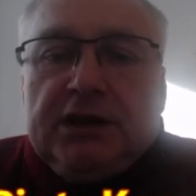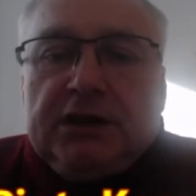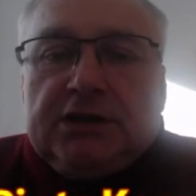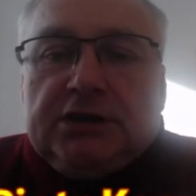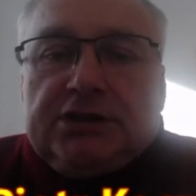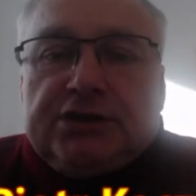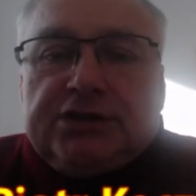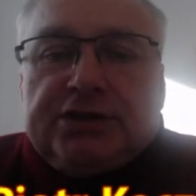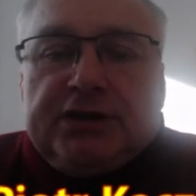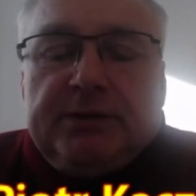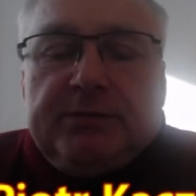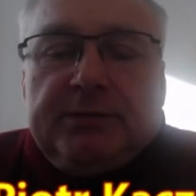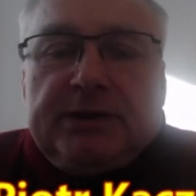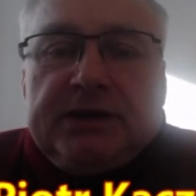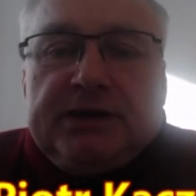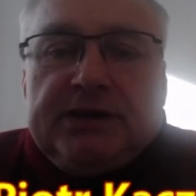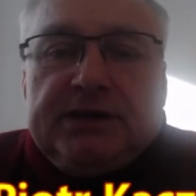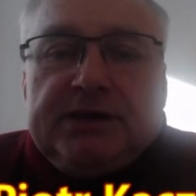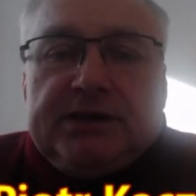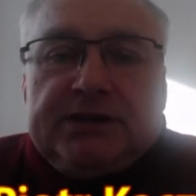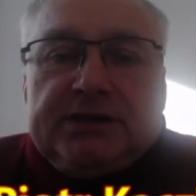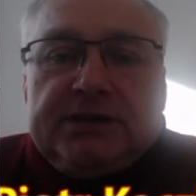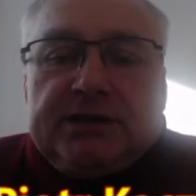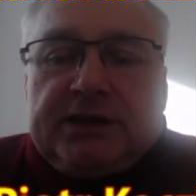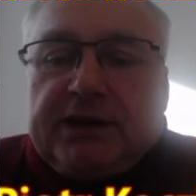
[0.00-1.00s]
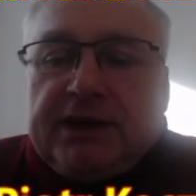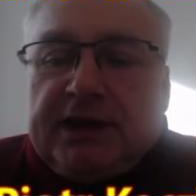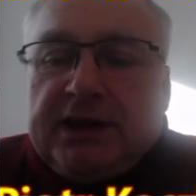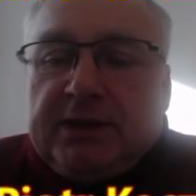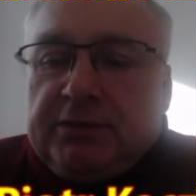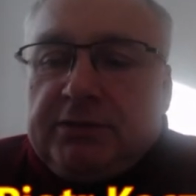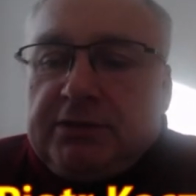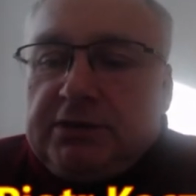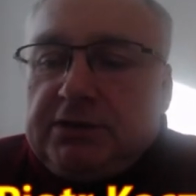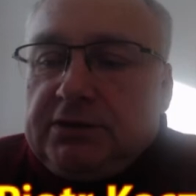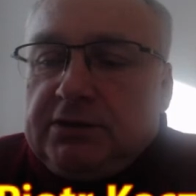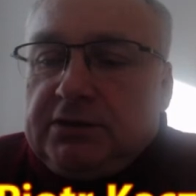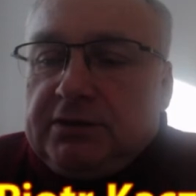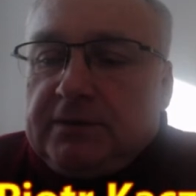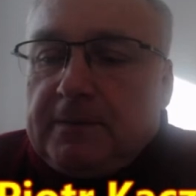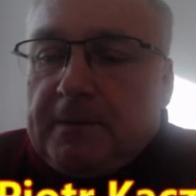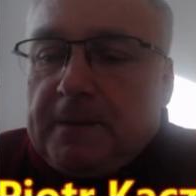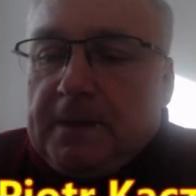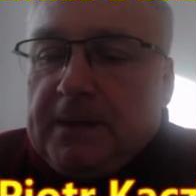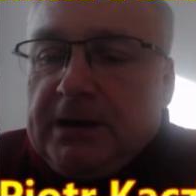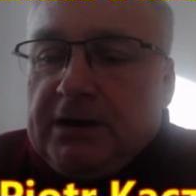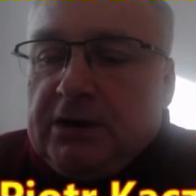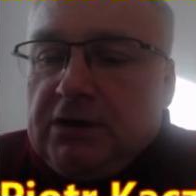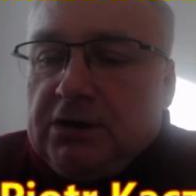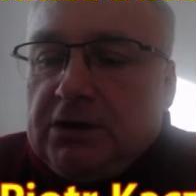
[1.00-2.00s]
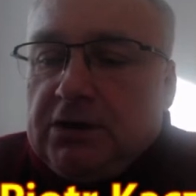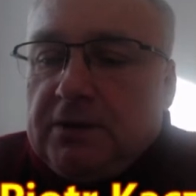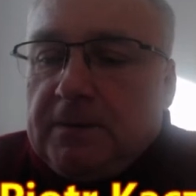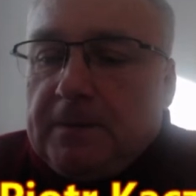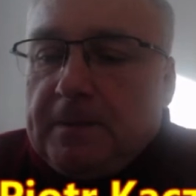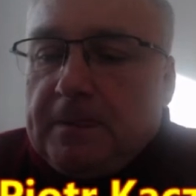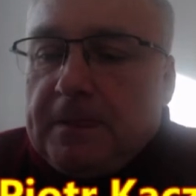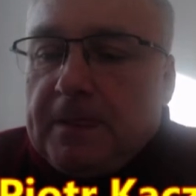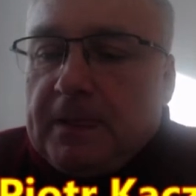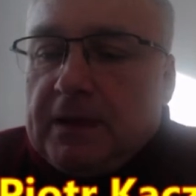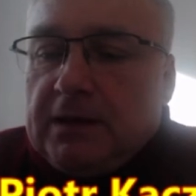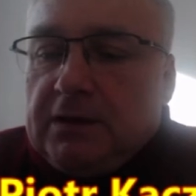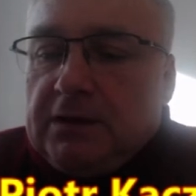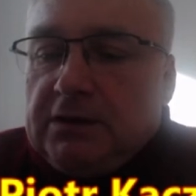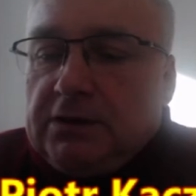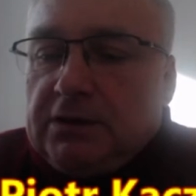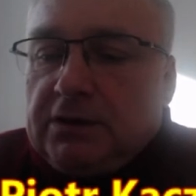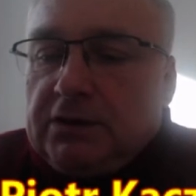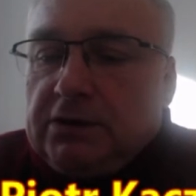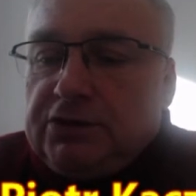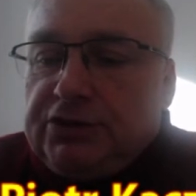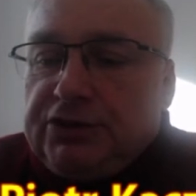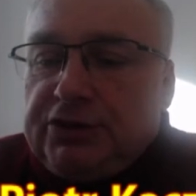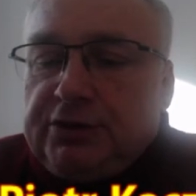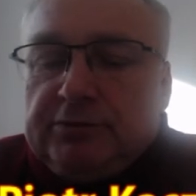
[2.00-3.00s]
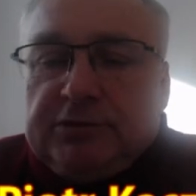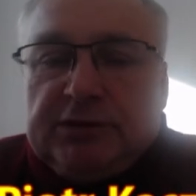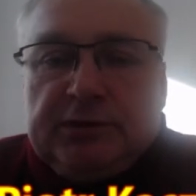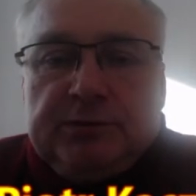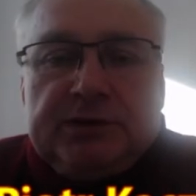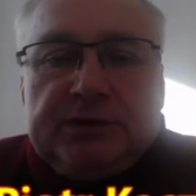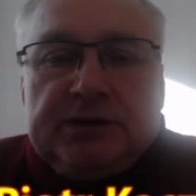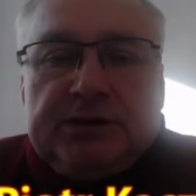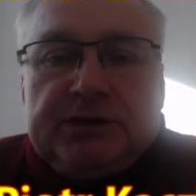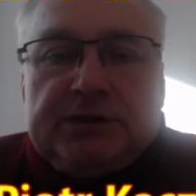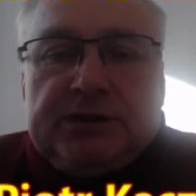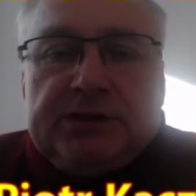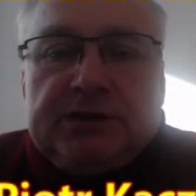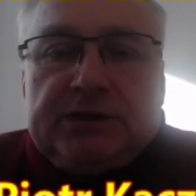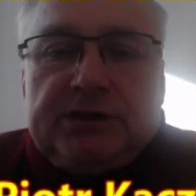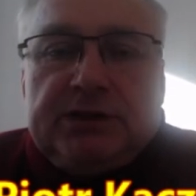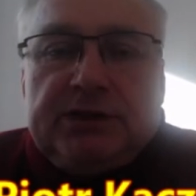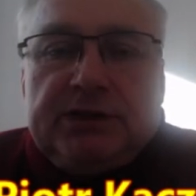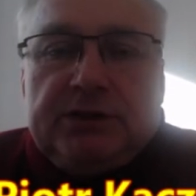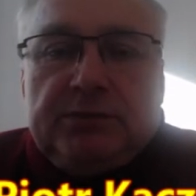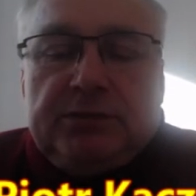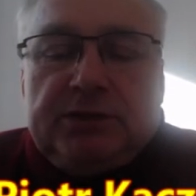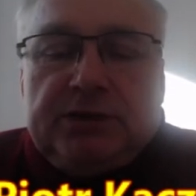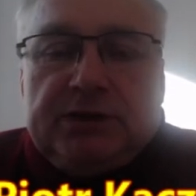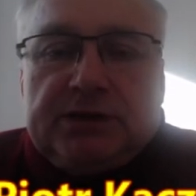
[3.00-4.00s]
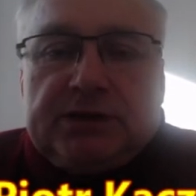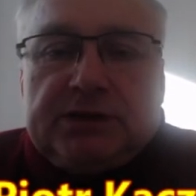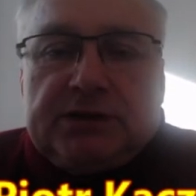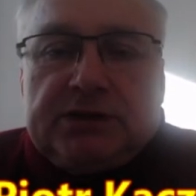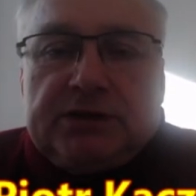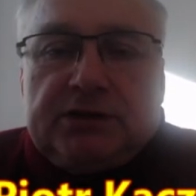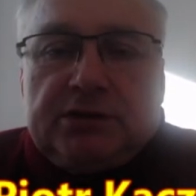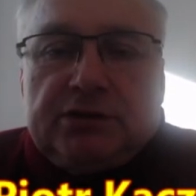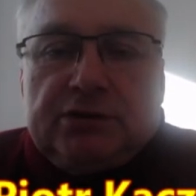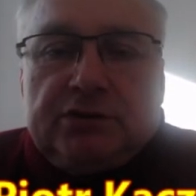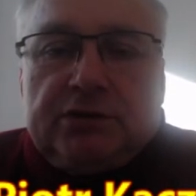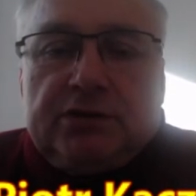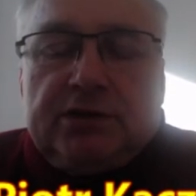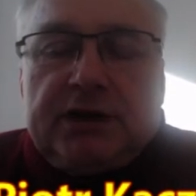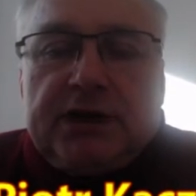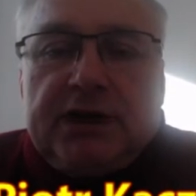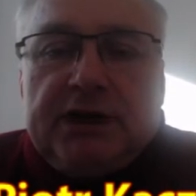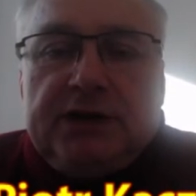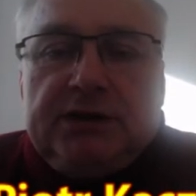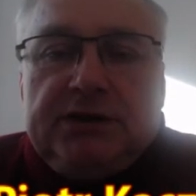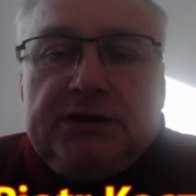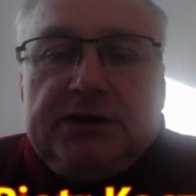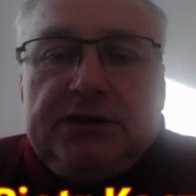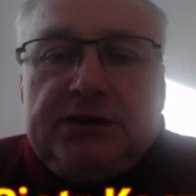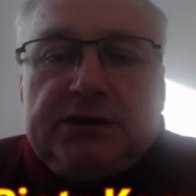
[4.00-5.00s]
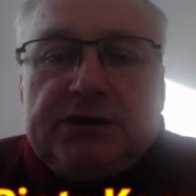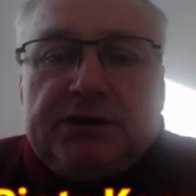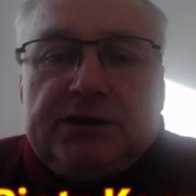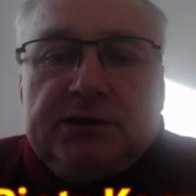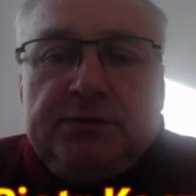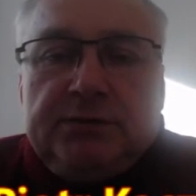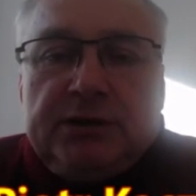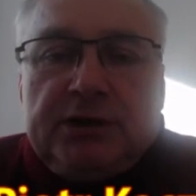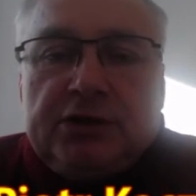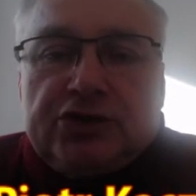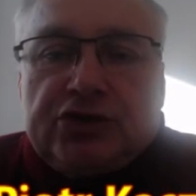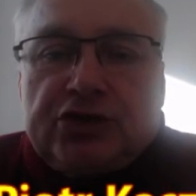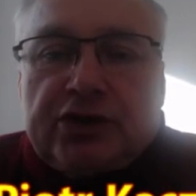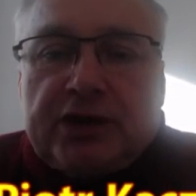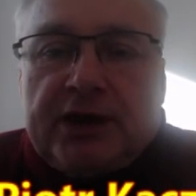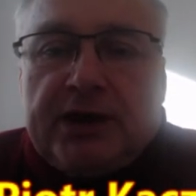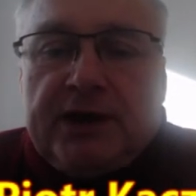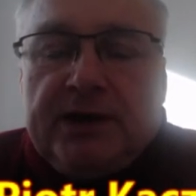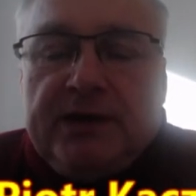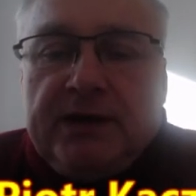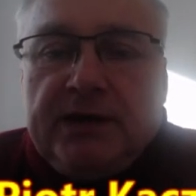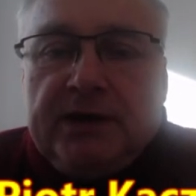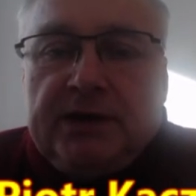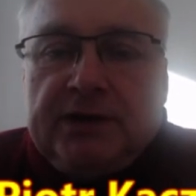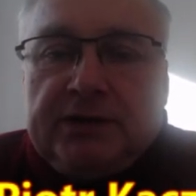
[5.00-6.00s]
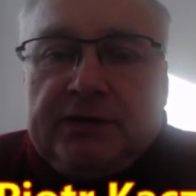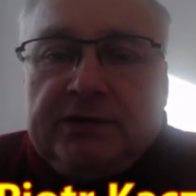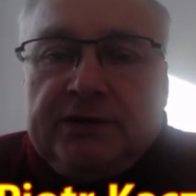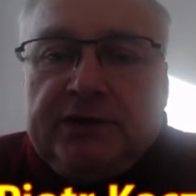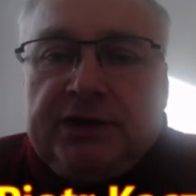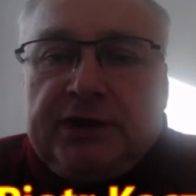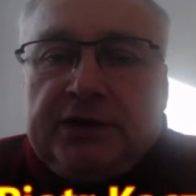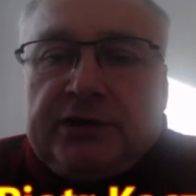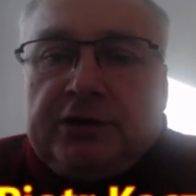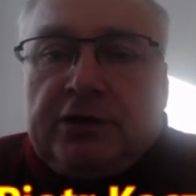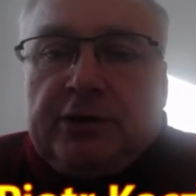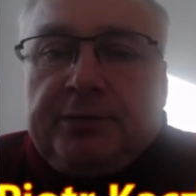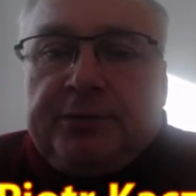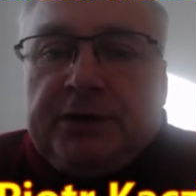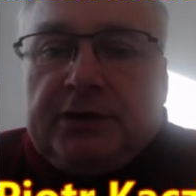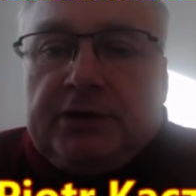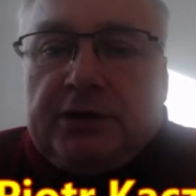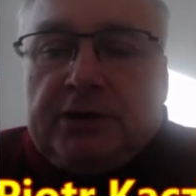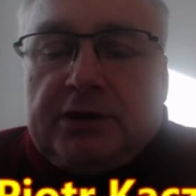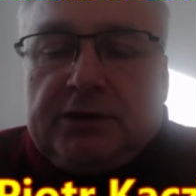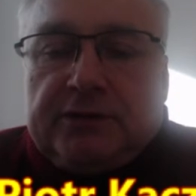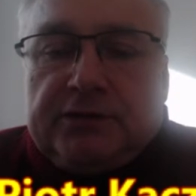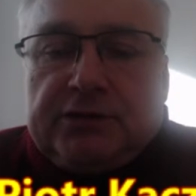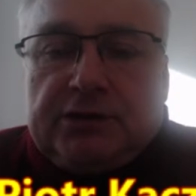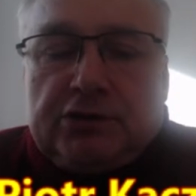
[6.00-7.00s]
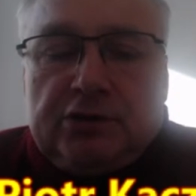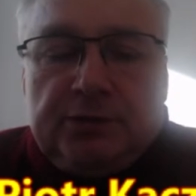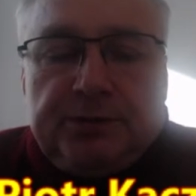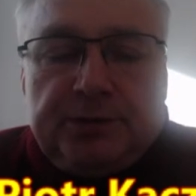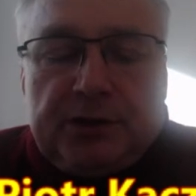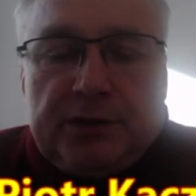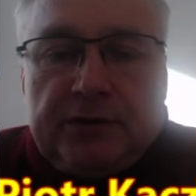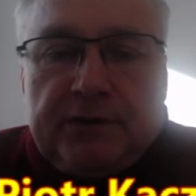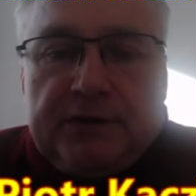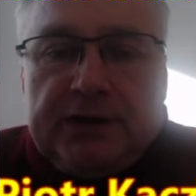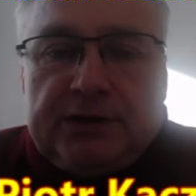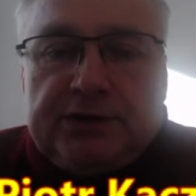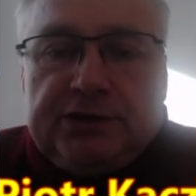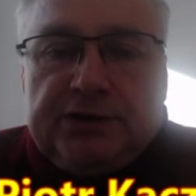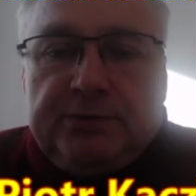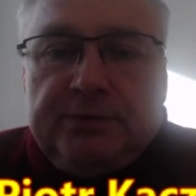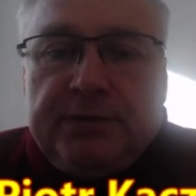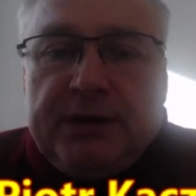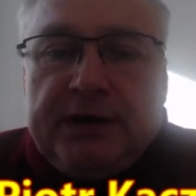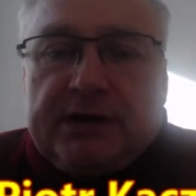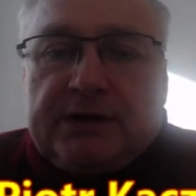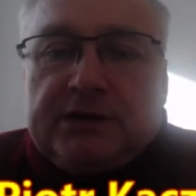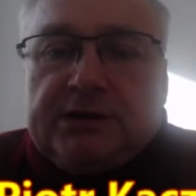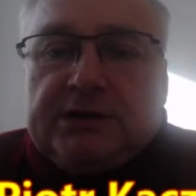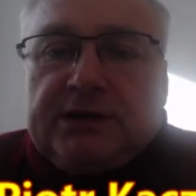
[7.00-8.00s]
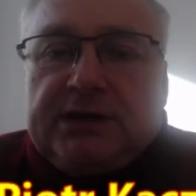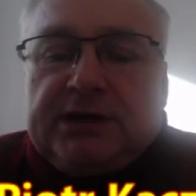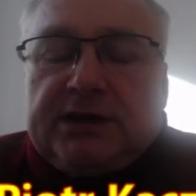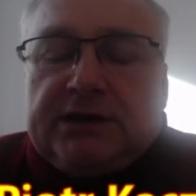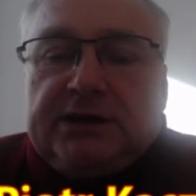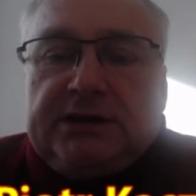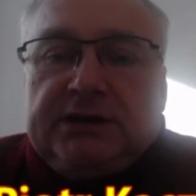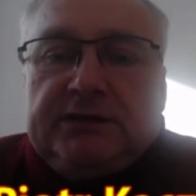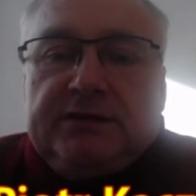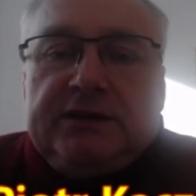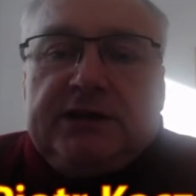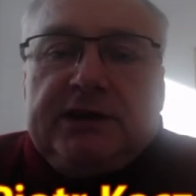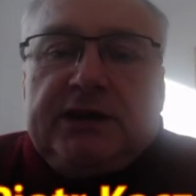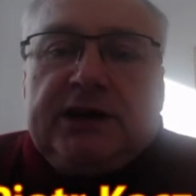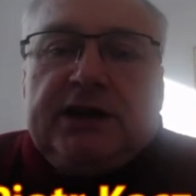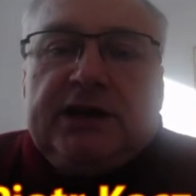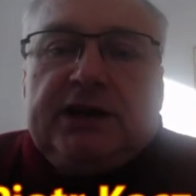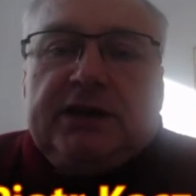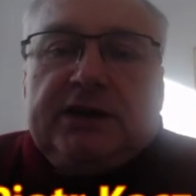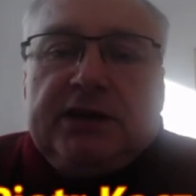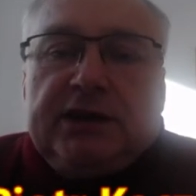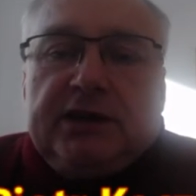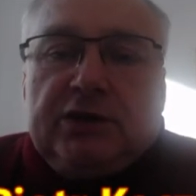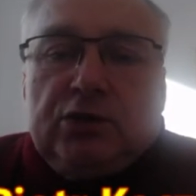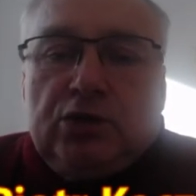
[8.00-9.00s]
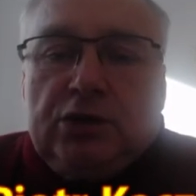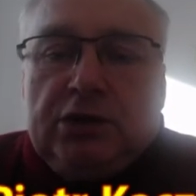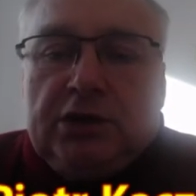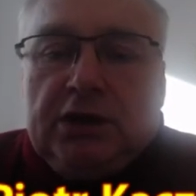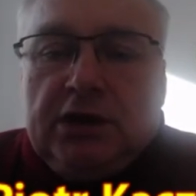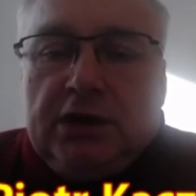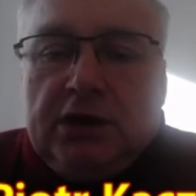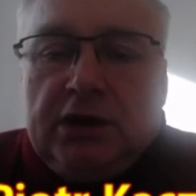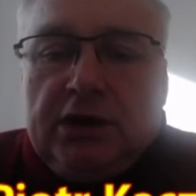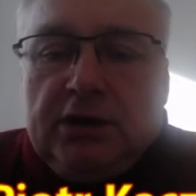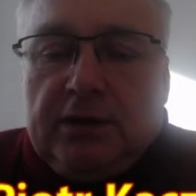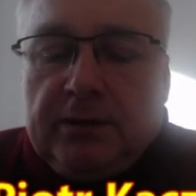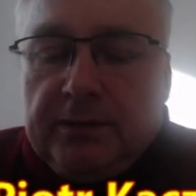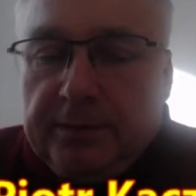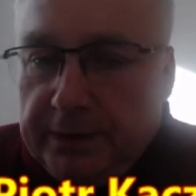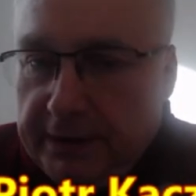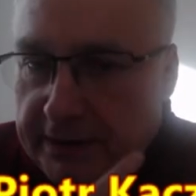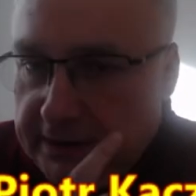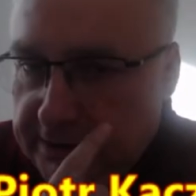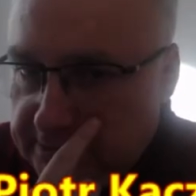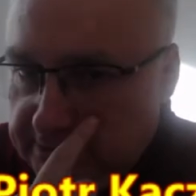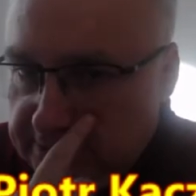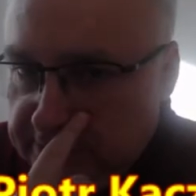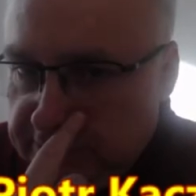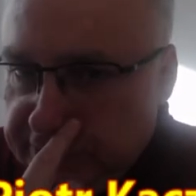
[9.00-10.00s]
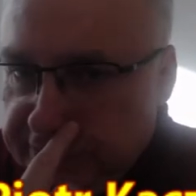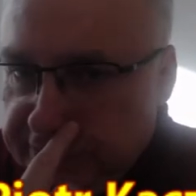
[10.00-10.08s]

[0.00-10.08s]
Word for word: trzema językami. Jego rodzimym językiem jest ukraiński. Mieszka w Nietropitrowsku, prowadzi bardzo aktywny kanał, bardzo